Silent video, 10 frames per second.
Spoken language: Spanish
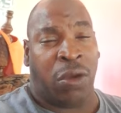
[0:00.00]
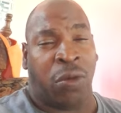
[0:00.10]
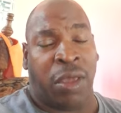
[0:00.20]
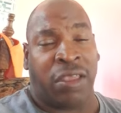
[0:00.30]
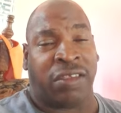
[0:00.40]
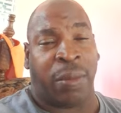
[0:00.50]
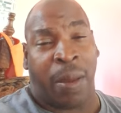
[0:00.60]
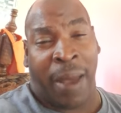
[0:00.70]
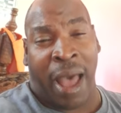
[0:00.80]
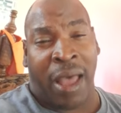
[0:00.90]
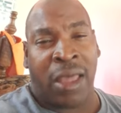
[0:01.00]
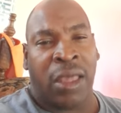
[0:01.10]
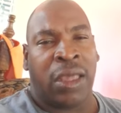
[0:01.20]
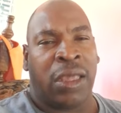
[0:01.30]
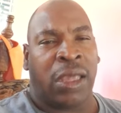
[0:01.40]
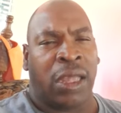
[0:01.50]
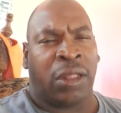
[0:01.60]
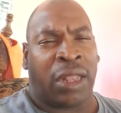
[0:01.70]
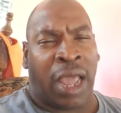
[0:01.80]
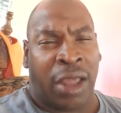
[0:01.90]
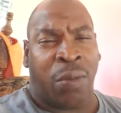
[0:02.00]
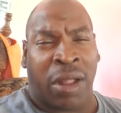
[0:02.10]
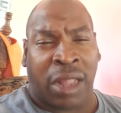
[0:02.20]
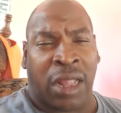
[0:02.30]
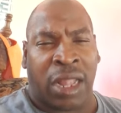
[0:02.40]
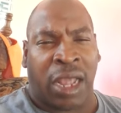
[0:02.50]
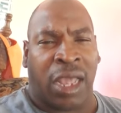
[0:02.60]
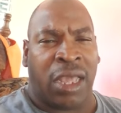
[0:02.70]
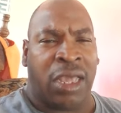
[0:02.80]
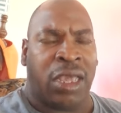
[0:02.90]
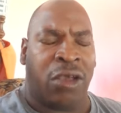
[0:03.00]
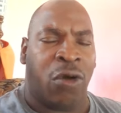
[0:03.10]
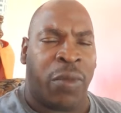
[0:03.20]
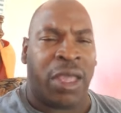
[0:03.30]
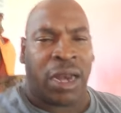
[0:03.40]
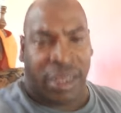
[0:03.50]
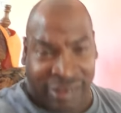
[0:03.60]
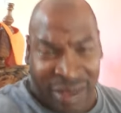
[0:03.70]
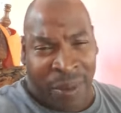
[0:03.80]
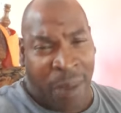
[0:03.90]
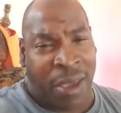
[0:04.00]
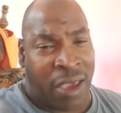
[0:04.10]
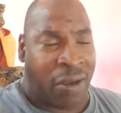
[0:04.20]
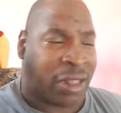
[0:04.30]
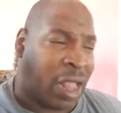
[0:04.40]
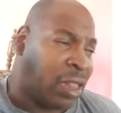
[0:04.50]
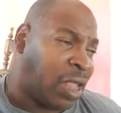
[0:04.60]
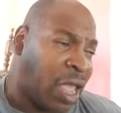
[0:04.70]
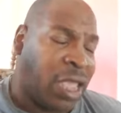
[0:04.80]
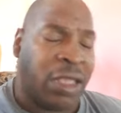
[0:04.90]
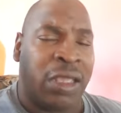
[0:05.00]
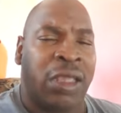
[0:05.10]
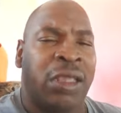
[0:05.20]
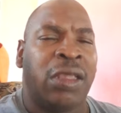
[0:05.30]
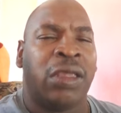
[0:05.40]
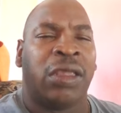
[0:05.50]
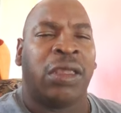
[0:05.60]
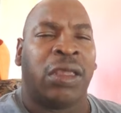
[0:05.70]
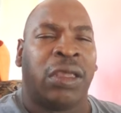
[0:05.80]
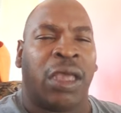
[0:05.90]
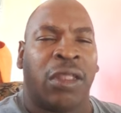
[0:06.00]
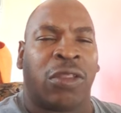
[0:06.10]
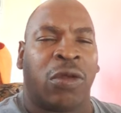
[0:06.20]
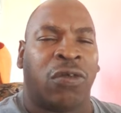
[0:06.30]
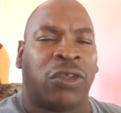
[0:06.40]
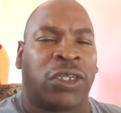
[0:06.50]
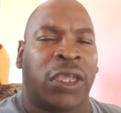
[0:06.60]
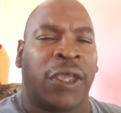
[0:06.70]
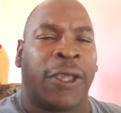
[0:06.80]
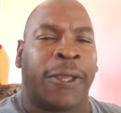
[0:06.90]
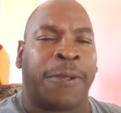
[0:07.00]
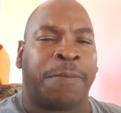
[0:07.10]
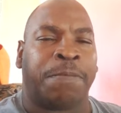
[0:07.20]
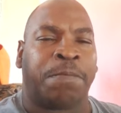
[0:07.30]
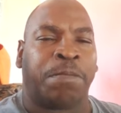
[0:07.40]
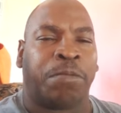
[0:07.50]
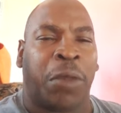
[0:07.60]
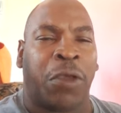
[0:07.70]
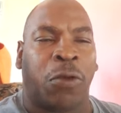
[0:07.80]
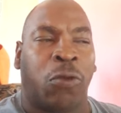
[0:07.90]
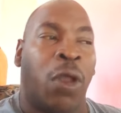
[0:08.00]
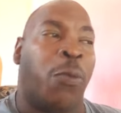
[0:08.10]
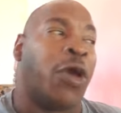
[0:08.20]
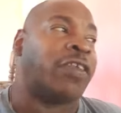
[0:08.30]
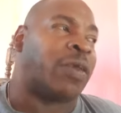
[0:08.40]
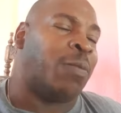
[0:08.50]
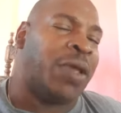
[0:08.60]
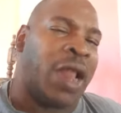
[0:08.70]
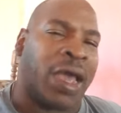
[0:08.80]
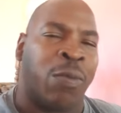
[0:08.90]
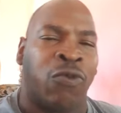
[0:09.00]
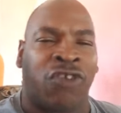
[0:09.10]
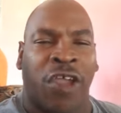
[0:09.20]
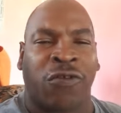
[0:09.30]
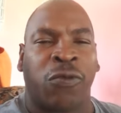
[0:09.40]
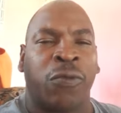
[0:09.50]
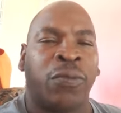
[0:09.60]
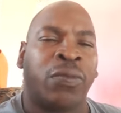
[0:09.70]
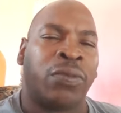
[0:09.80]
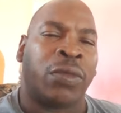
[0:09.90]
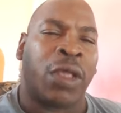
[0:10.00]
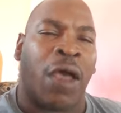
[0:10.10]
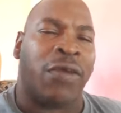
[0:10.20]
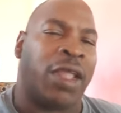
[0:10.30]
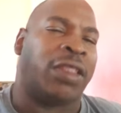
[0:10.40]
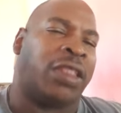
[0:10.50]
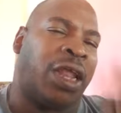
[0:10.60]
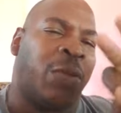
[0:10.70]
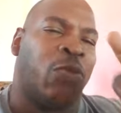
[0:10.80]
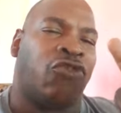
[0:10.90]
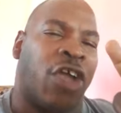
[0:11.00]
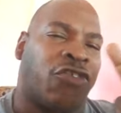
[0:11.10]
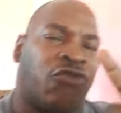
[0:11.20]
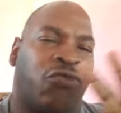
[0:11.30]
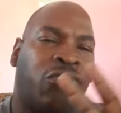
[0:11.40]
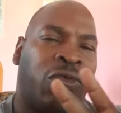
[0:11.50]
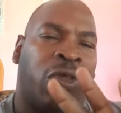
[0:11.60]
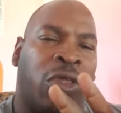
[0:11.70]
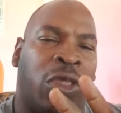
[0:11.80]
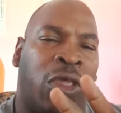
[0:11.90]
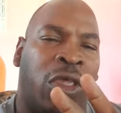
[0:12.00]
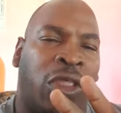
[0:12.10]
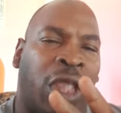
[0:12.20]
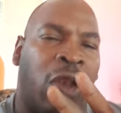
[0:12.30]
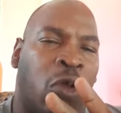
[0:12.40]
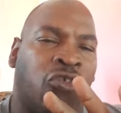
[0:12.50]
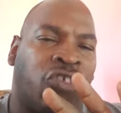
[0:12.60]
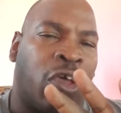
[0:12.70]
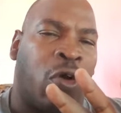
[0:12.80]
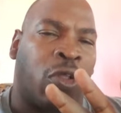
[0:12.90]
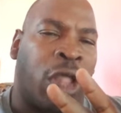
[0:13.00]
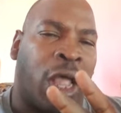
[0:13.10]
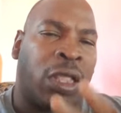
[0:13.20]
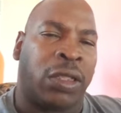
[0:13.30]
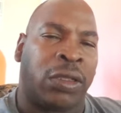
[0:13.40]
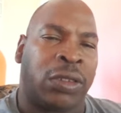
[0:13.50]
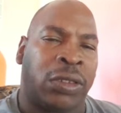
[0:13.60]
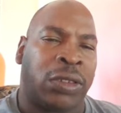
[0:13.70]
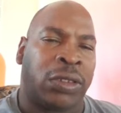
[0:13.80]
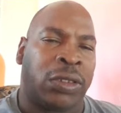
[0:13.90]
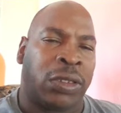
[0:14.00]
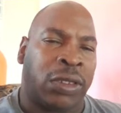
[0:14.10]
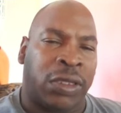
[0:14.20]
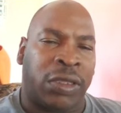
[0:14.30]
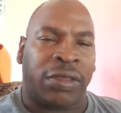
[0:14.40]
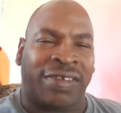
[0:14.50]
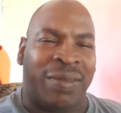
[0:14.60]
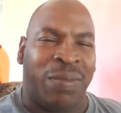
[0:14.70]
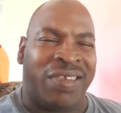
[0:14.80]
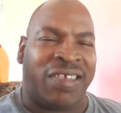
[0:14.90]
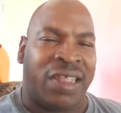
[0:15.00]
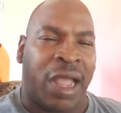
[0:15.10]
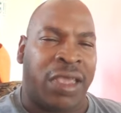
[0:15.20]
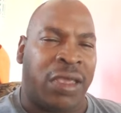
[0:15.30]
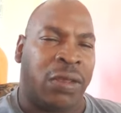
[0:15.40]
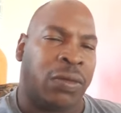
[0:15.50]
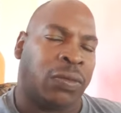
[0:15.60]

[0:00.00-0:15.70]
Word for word: hijo me dice, papá, eh, trajeron bastante que, y, comida. Le dije, sí, papi, hay bastante ahí. Y entonces me dijo, tú le puedes servir a aquel muchacho. Habían tres muchachos del 11J sin visita ahí.